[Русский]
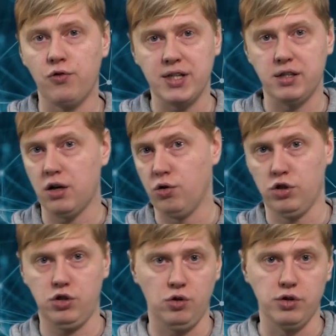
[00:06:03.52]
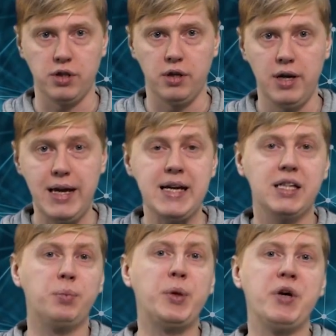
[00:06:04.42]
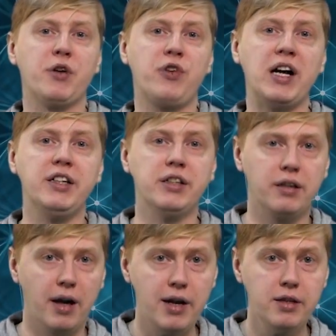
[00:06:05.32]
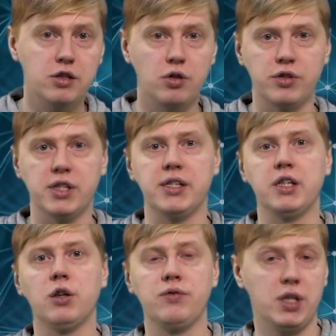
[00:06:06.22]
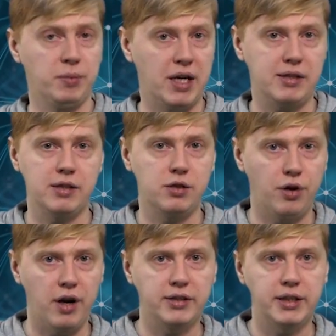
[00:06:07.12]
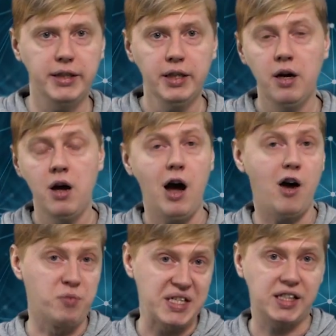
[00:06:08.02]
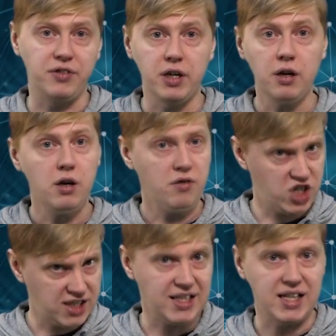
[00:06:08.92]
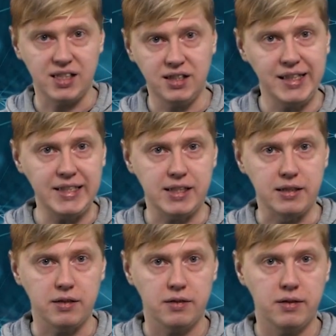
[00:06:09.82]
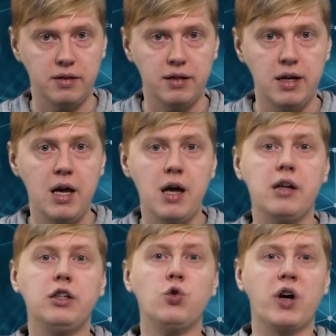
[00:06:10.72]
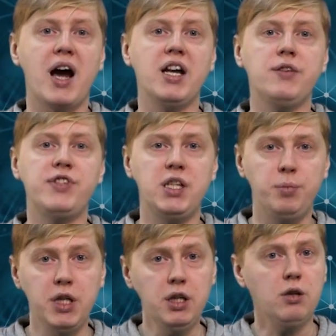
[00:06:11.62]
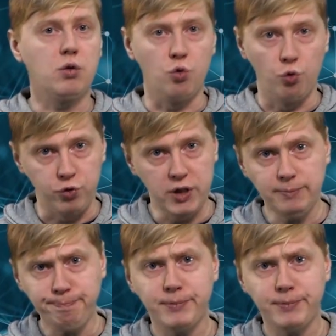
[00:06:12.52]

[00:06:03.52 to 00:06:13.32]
у вас заход солнца. Например, в Калининграде солнце зайдет в 17.43, а в Москве в 16.30. На Урале и в Сибири, увы,